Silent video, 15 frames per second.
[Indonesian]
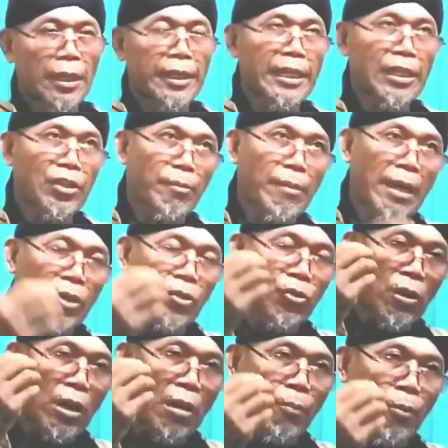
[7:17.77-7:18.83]
dia sebagai
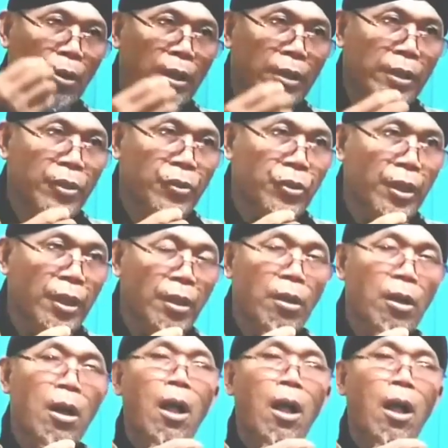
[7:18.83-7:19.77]
seorang politisi